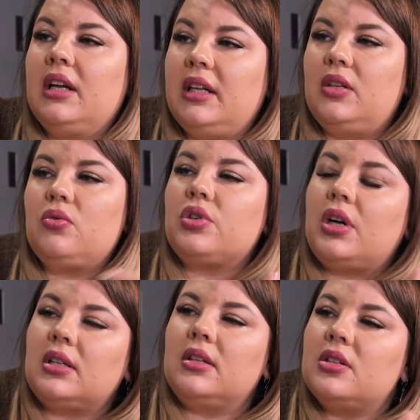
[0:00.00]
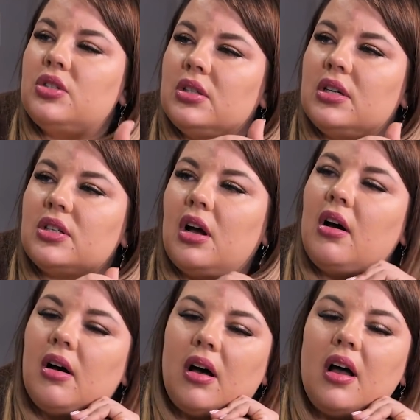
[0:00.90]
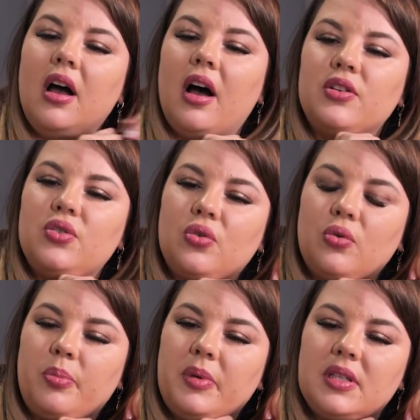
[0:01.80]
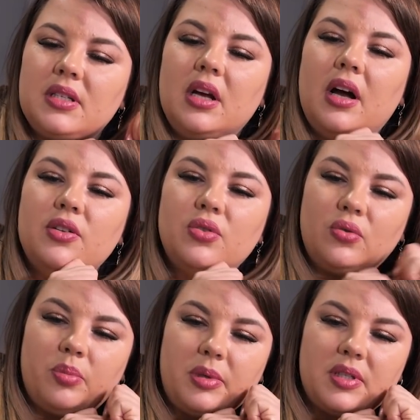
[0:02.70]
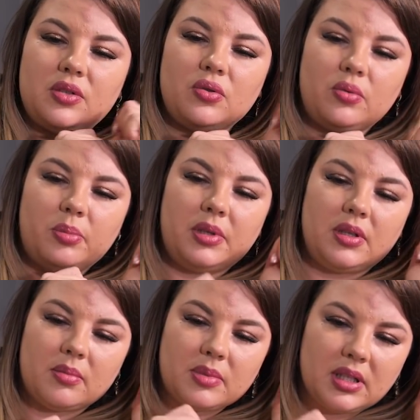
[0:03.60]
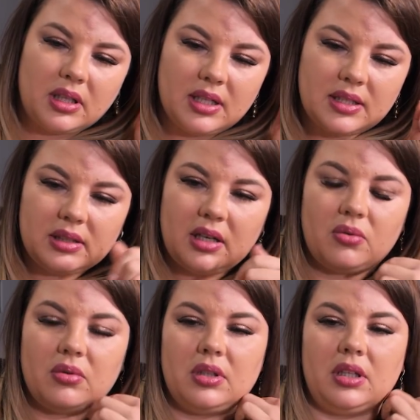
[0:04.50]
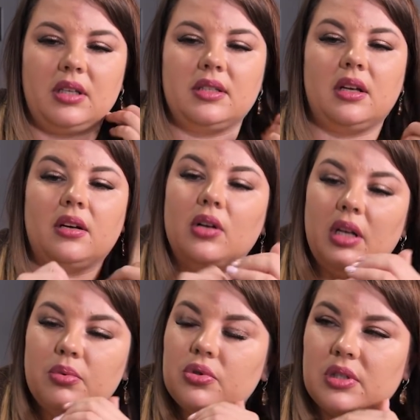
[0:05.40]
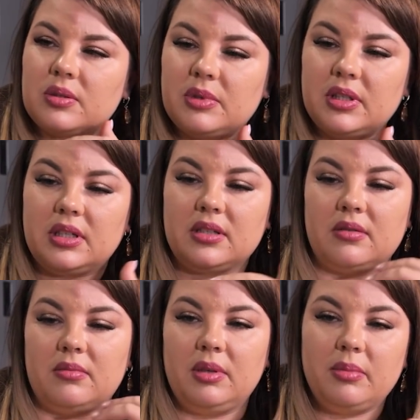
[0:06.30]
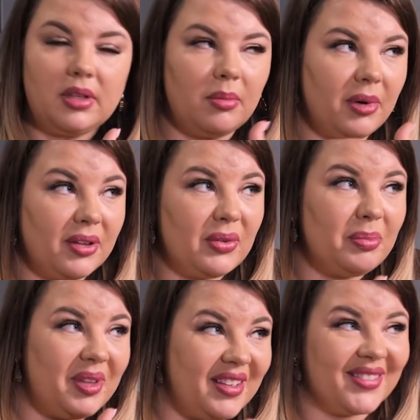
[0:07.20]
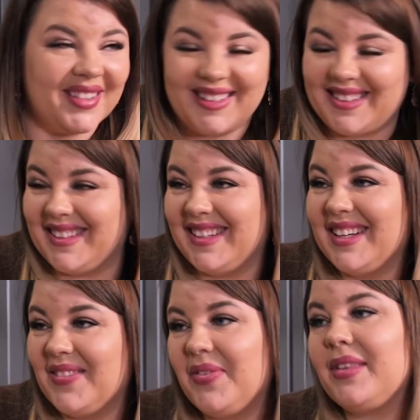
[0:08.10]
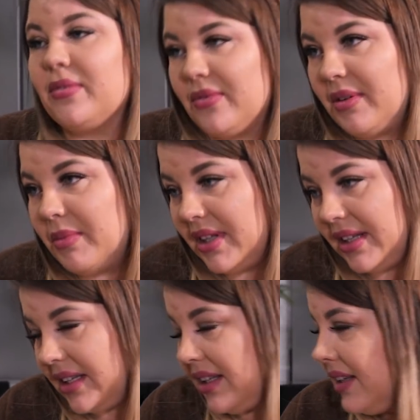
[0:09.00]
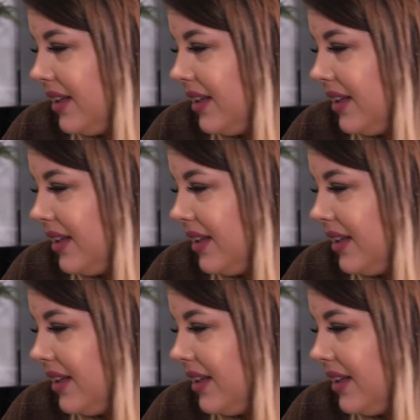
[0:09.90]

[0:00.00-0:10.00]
И ты уже как-то начинаешь, ага, а Свои, а что купить? Да. А что купить? А что купить? Там салатик какой-то, я не знаю, хлебушек с майонезом, либо там банку пива. Ну, времена такие.